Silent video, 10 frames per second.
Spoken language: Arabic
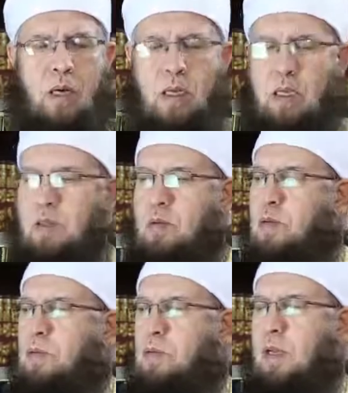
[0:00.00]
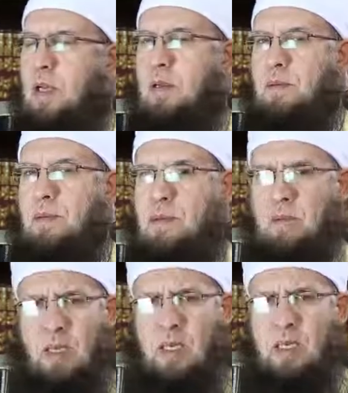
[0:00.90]
عليكم ورحمة
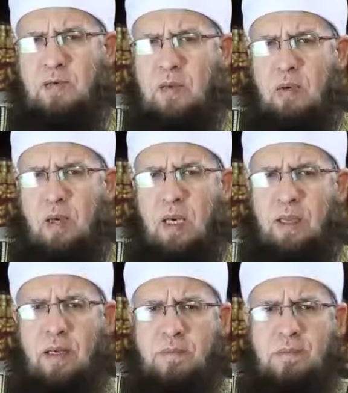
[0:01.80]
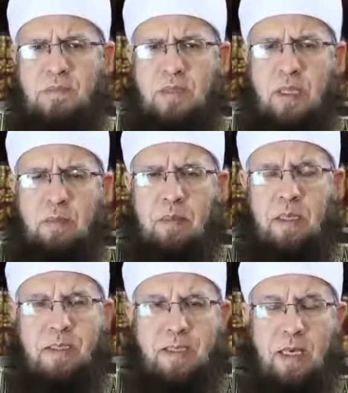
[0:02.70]
الله كفاه هذا نعم
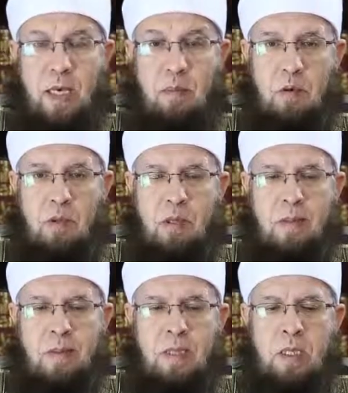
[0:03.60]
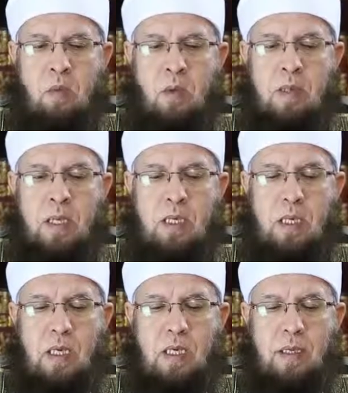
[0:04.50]
إذا تيامن
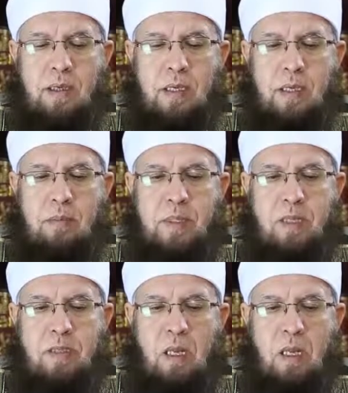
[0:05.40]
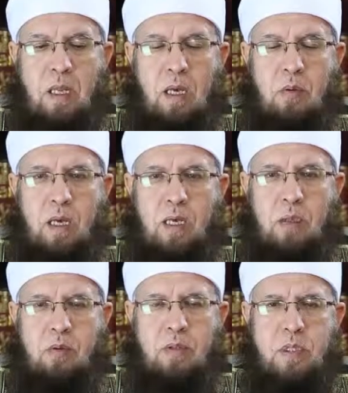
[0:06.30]
وذلك لأن النبي صلى الله
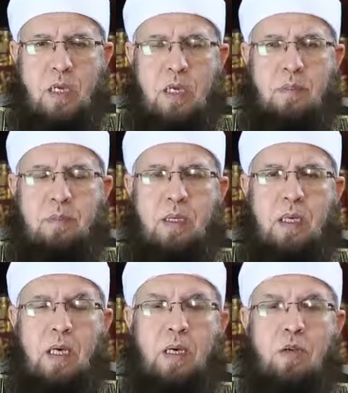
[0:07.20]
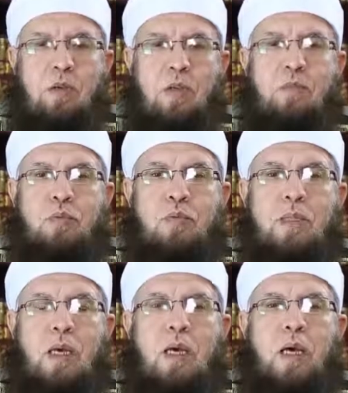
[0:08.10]
عليه وسلم كان يحب
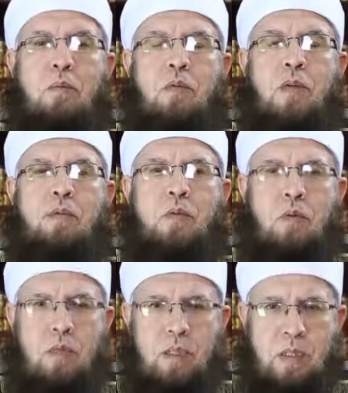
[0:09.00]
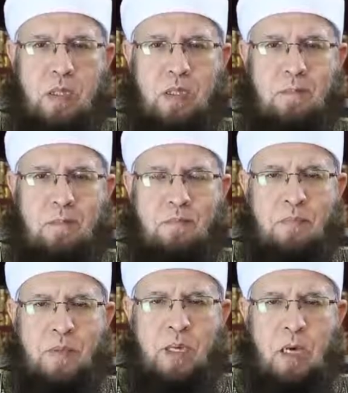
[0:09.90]
التيامن في كل شيء
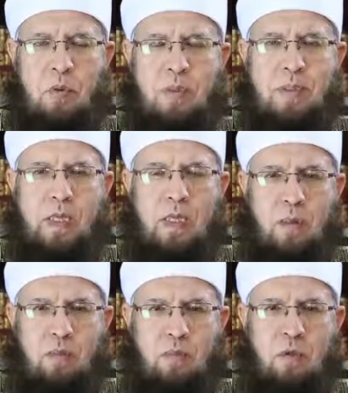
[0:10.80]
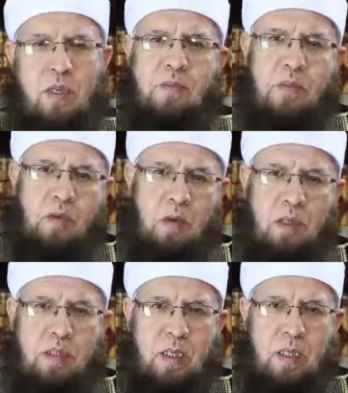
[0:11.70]
أو التيمن في
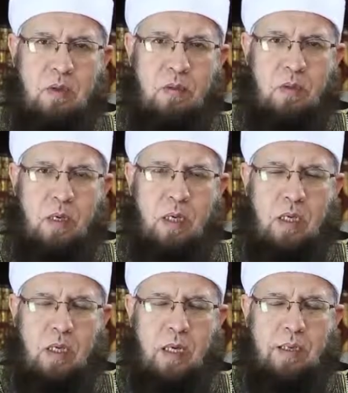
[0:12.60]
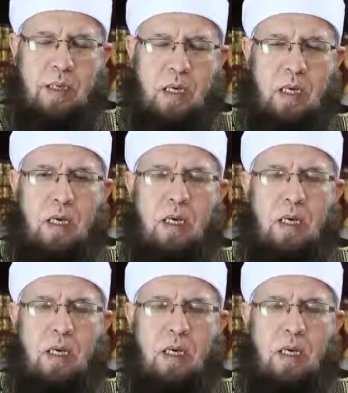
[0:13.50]
كل شيء وكان